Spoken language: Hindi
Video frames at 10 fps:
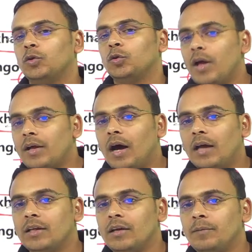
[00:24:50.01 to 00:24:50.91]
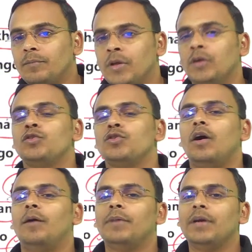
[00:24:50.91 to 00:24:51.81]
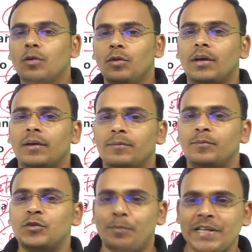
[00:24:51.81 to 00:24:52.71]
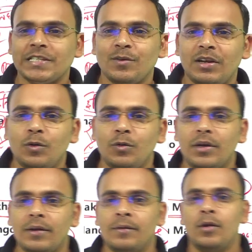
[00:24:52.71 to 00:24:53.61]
थोड़ा खाते हम तो जो अमीर लोग हैं जो पैसे वाले लोग हैं